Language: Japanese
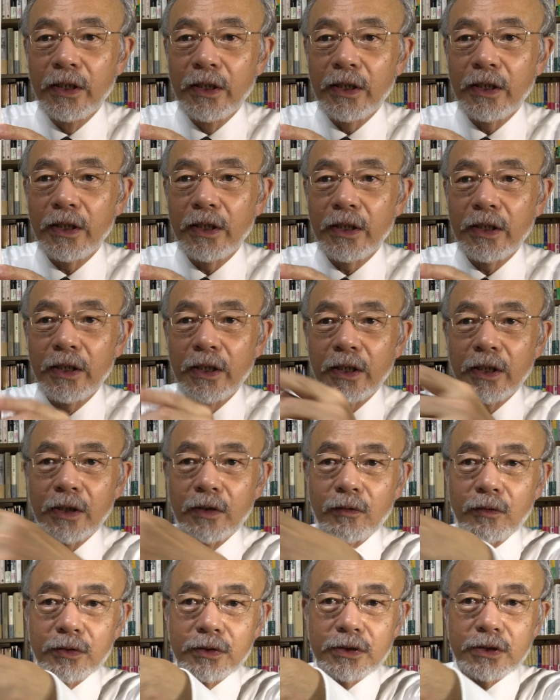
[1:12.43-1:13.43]

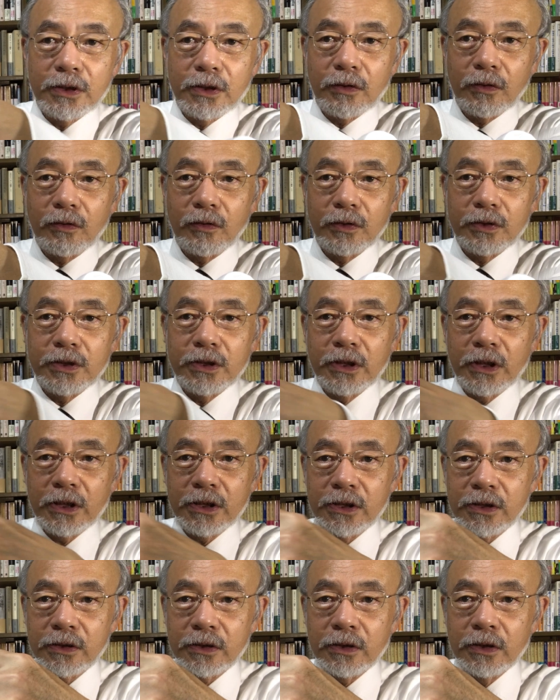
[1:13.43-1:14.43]
えー、こっちとこっち
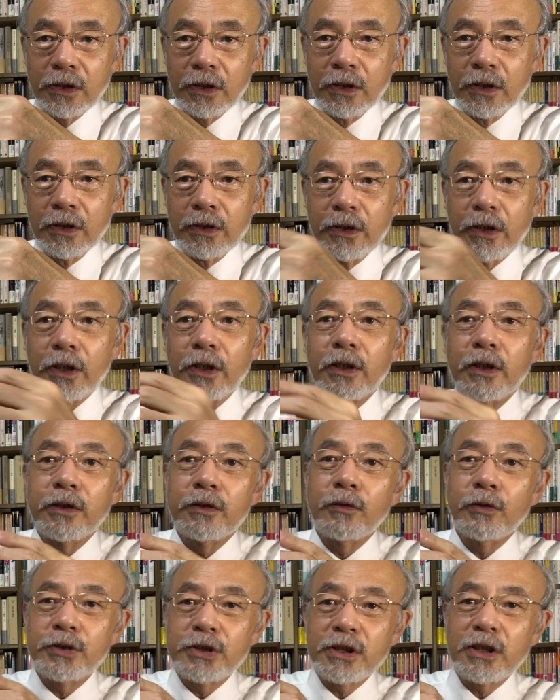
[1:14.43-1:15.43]
です。で、
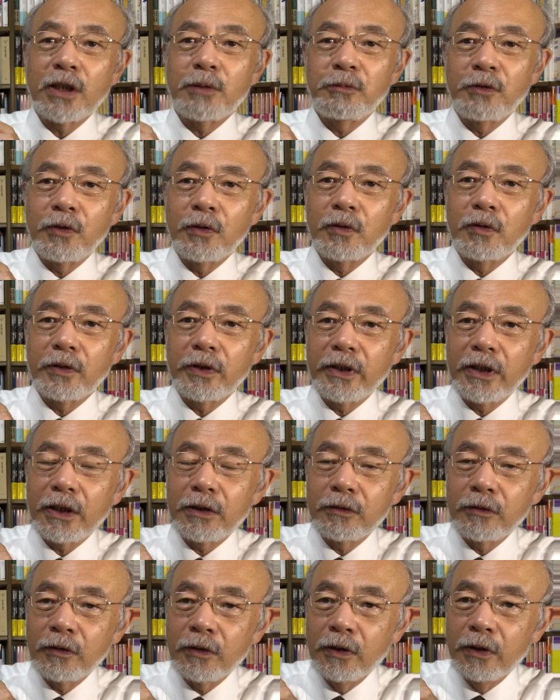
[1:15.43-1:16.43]
どちらもこれ
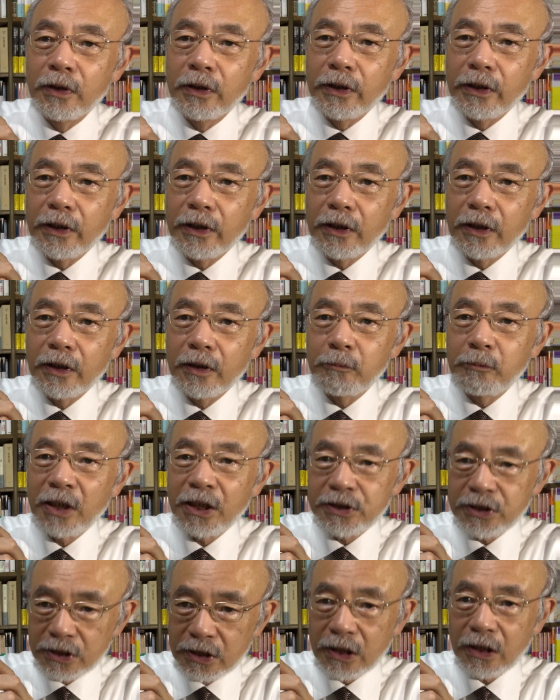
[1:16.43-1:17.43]
あの、えー、
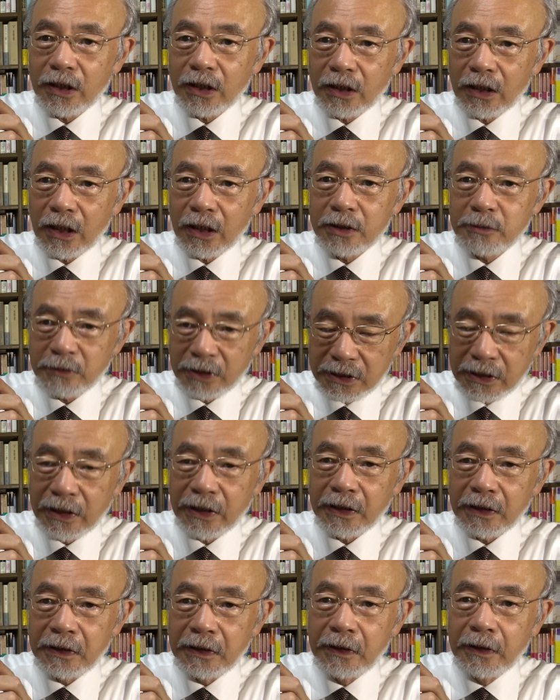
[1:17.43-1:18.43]
町じゃありま
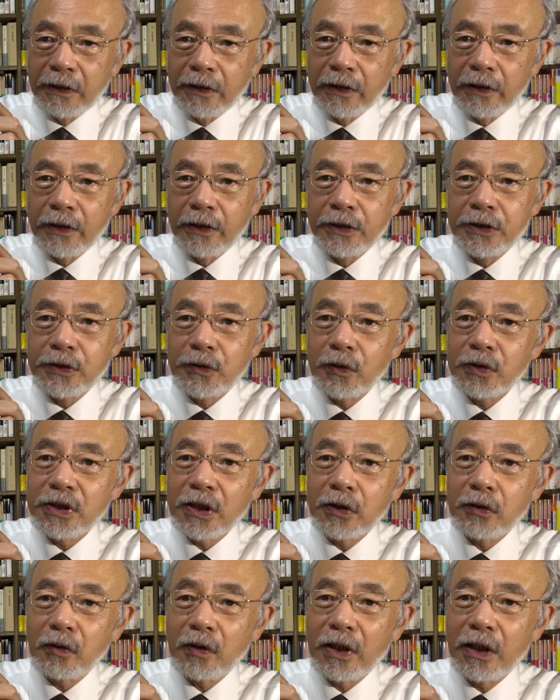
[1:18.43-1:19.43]
せん。えー、人
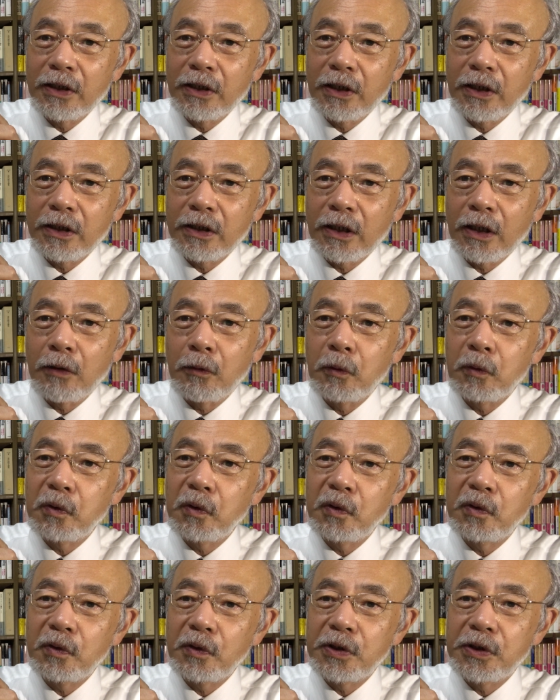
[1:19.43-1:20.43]
里離れた、ほ
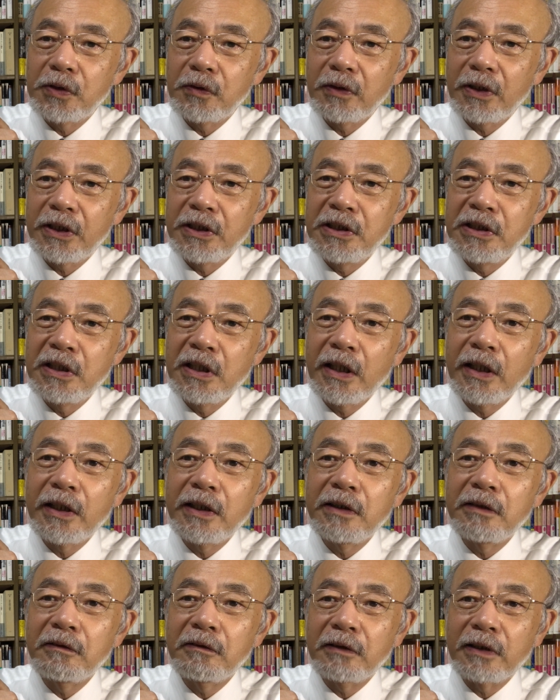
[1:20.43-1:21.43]
とんど人がいな
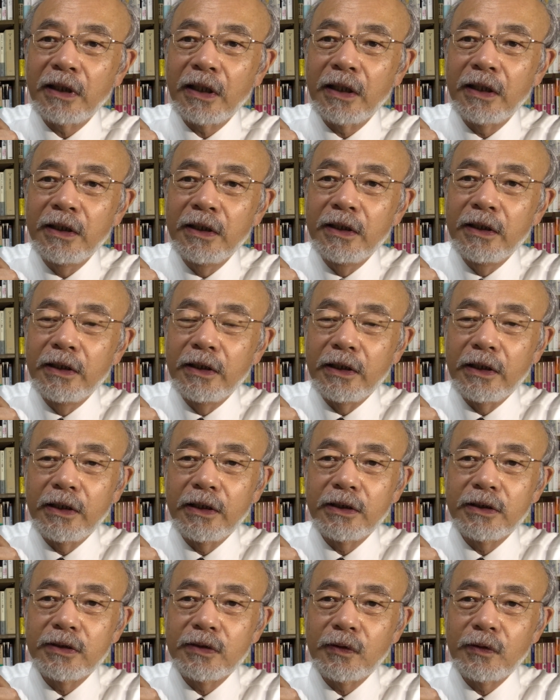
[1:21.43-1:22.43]
いような、
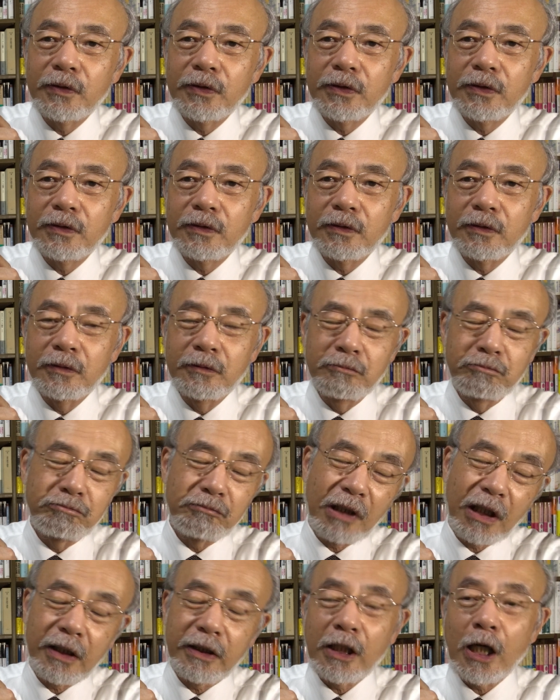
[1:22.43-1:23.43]
えー、そういう、
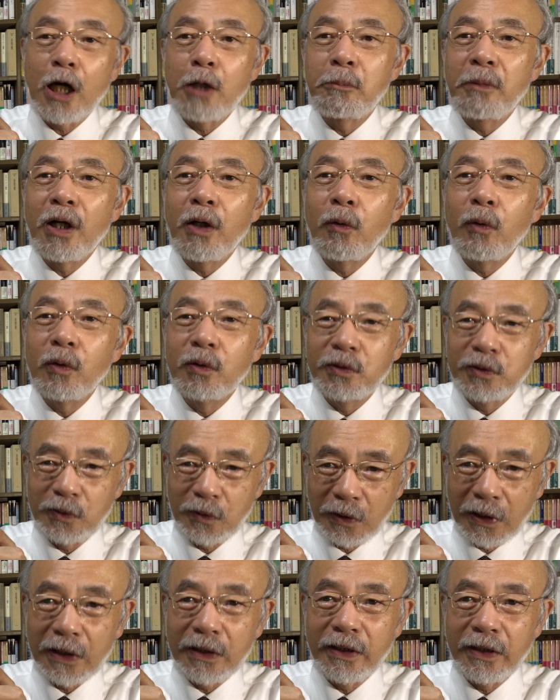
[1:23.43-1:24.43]
まあ、山奥
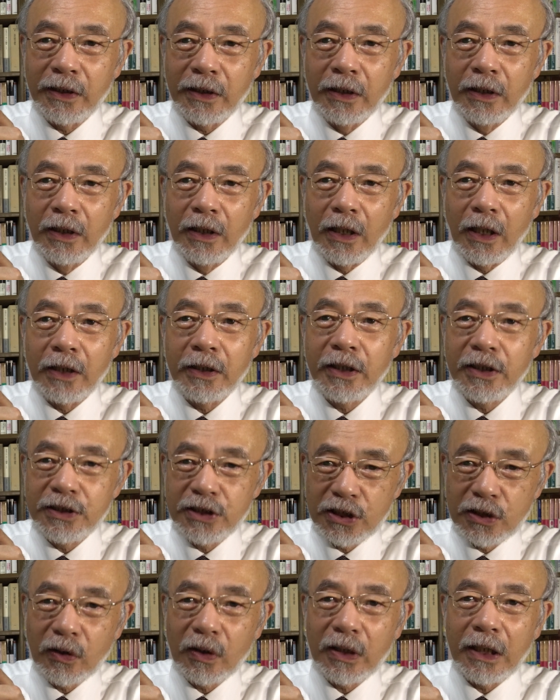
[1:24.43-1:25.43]
とかね、荒れ
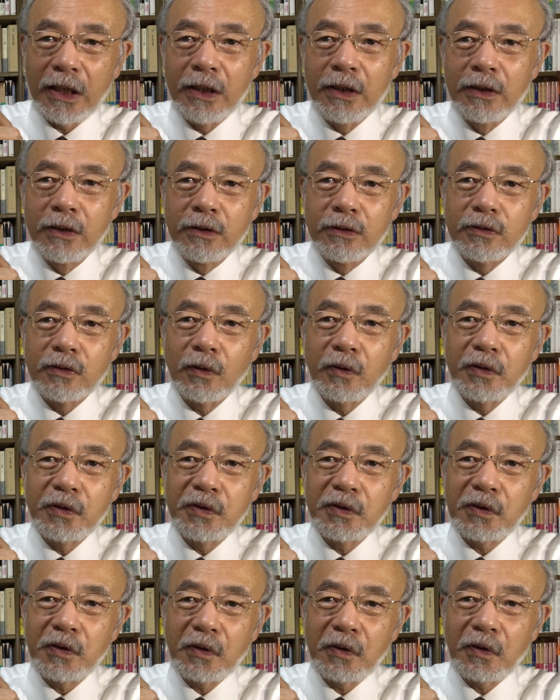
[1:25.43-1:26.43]
地とかそう
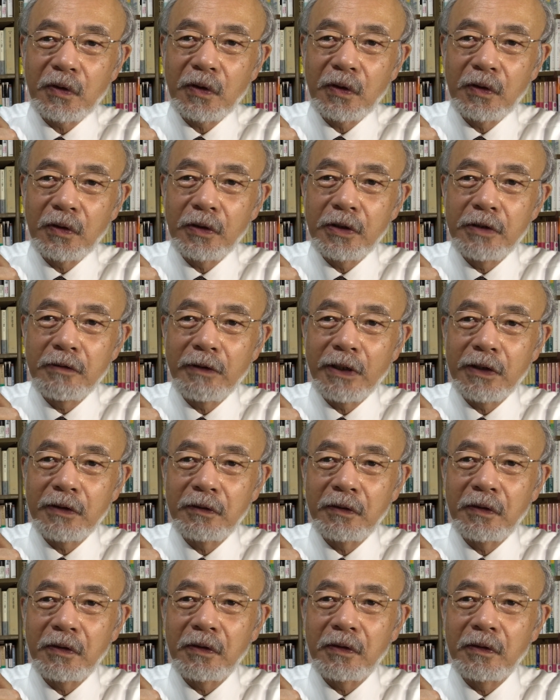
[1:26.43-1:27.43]
いうところの岩
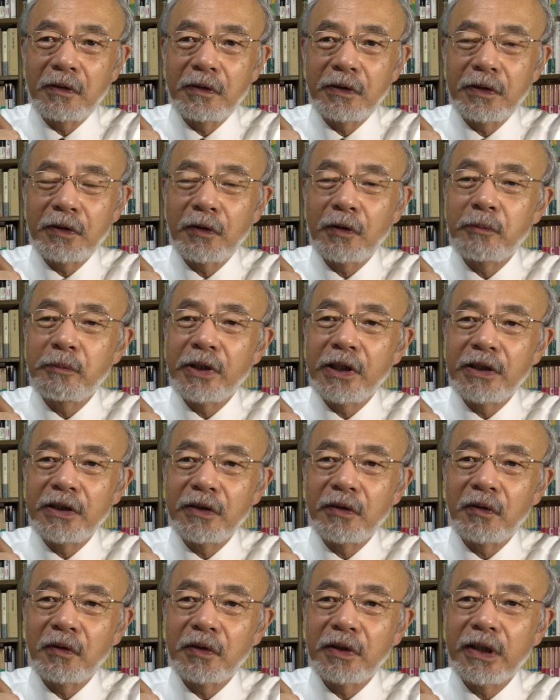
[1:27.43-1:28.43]
の表面
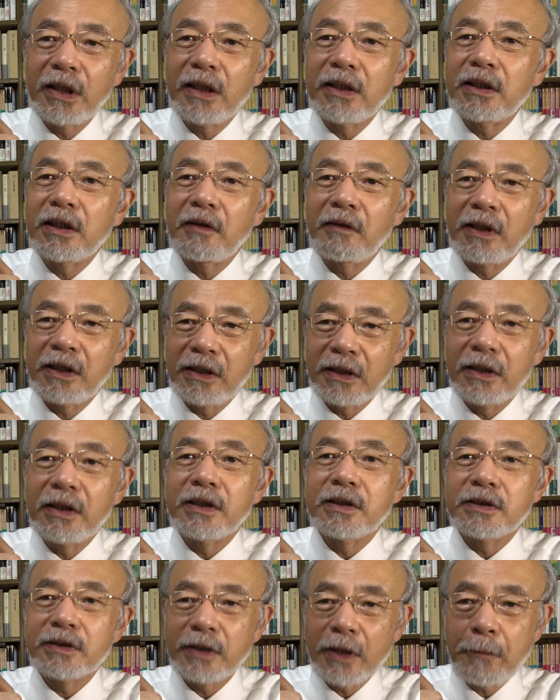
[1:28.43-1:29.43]
に掘ってあったわけ
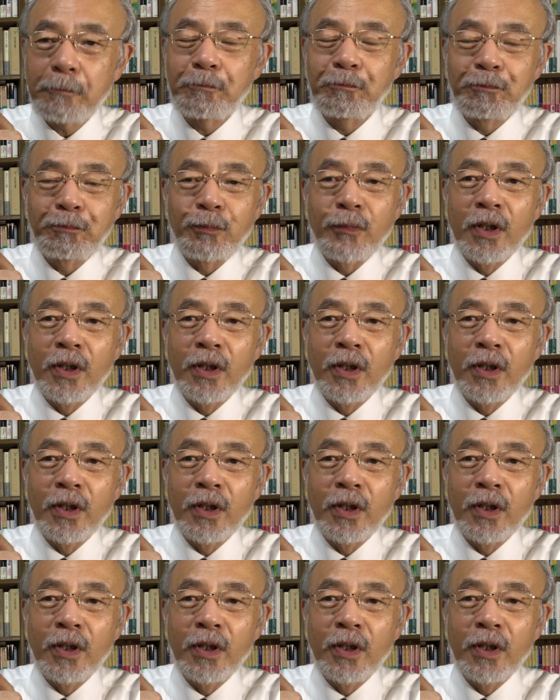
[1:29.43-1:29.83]
ですね。